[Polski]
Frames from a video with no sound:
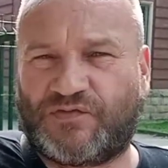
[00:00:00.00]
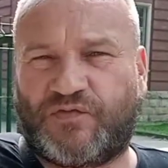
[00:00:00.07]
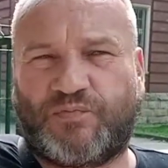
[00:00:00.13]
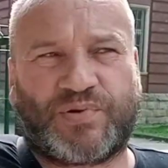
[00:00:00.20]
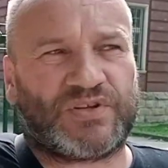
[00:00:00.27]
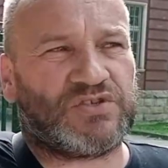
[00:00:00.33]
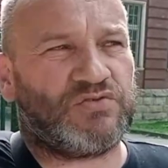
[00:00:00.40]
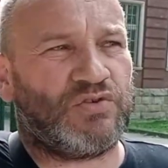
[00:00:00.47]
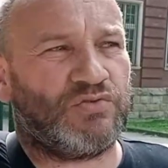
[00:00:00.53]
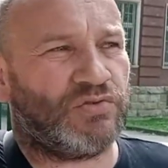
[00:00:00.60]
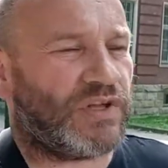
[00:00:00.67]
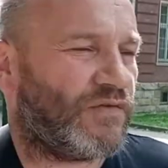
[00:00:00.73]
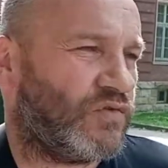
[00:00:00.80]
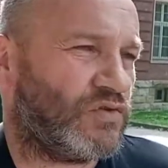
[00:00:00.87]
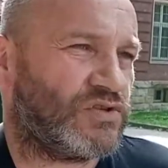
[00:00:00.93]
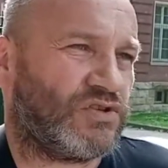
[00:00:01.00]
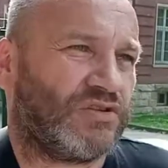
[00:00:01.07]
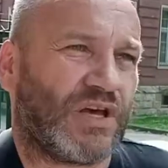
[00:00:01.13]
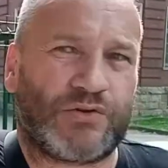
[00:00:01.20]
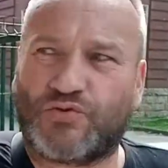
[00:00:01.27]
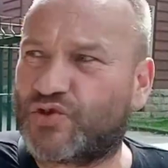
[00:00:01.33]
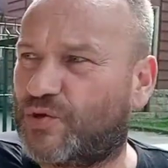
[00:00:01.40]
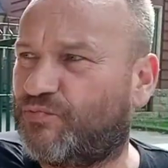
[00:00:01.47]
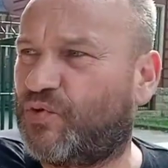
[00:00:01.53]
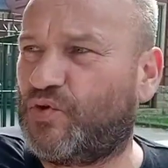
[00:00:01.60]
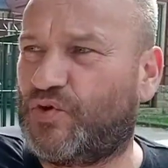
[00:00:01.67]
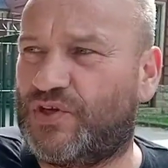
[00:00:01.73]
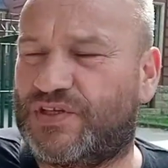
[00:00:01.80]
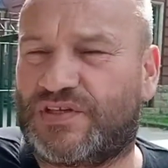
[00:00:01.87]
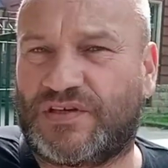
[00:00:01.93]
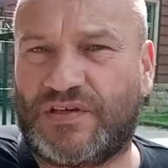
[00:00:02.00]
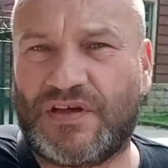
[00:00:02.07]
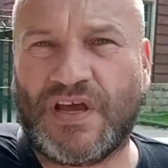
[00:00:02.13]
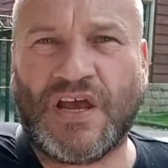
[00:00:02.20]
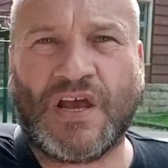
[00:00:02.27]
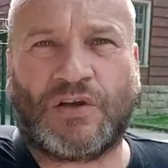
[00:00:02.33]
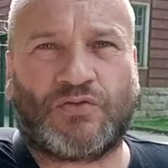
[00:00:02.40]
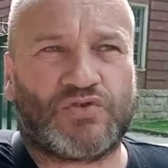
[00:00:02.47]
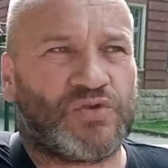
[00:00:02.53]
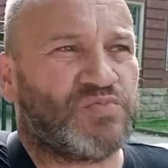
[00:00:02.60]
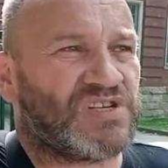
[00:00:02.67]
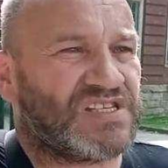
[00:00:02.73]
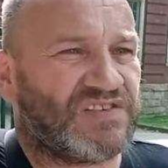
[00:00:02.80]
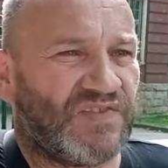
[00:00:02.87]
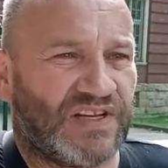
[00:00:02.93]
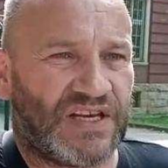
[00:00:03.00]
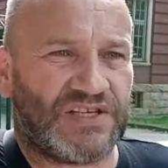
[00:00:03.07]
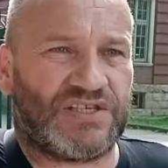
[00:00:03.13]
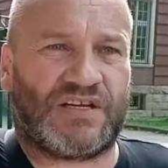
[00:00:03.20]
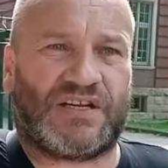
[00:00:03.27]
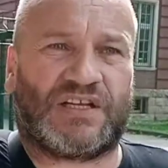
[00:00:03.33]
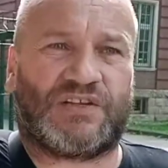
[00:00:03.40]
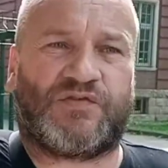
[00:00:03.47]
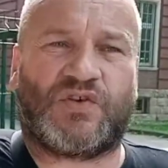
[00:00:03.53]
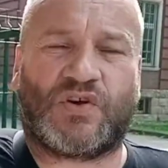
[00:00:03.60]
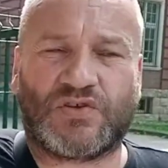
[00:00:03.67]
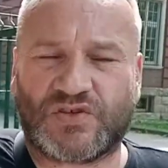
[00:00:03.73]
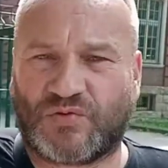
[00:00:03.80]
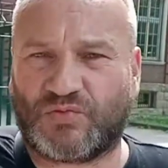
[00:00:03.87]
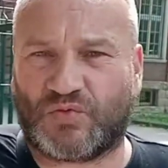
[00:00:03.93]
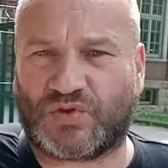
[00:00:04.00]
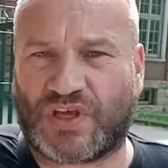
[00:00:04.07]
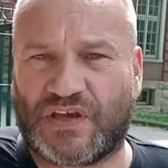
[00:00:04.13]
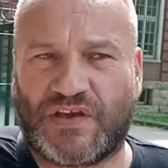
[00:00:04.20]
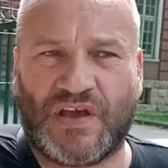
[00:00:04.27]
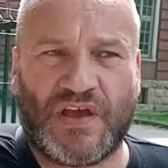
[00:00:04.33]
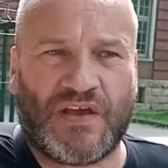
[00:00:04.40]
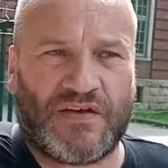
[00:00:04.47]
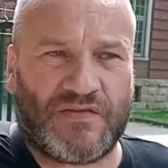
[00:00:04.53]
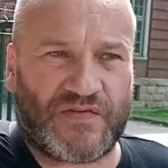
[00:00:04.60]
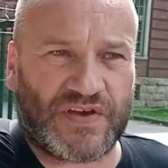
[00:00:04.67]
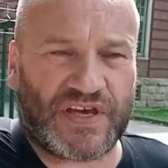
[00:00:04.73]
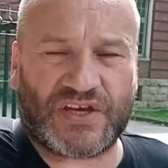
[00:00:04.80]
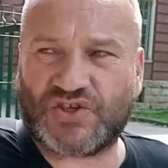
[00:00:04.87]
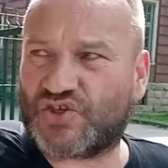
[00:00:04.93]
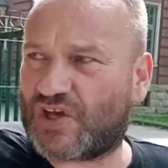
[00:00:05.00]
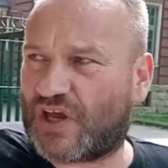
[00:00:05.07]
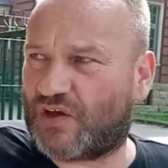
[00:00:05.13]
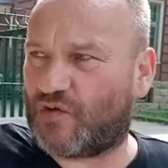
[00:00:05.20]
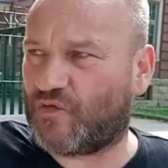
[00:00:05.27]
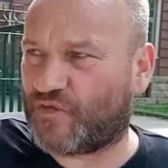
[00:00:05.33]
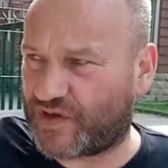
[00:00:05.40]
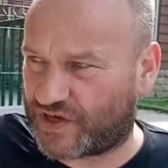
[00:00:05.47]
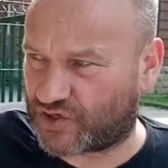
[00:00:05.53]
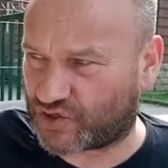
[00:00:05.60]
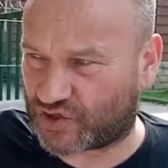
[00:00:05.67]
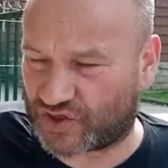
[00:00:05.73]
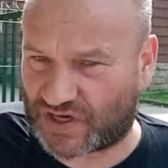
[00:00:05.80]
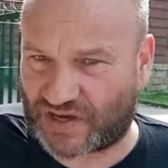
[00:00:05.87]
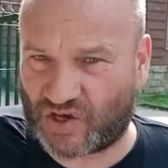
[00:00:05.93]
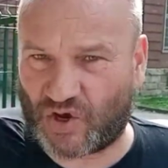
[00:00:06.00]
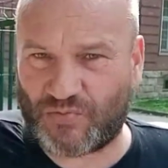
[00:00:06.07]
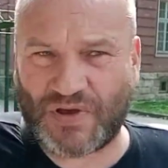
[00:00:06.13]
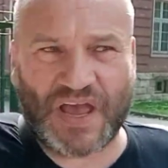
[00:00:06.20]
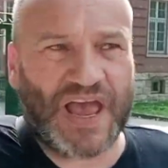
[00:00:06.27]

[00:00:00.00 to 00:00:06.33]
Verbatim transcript: Pracują tutaj funkcjonariusze policji, którzy przez 12 lat wchodzą tutaj, wyjeżdżają, wyjeżdżają,